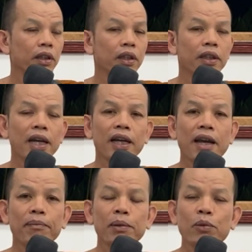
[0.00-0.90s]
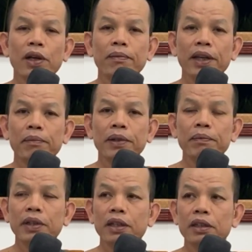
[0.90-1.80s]
นี่ยังกลับมาบวชใหม่
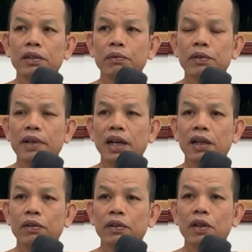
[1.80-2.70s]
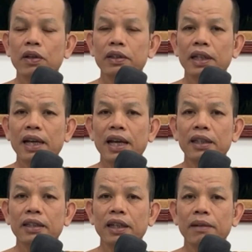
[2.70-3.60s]
ปุ๊บนี่สมมุติว่าเราต้องสังฆา
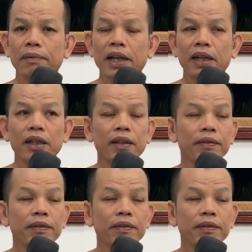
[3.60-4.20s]
ริเศษมา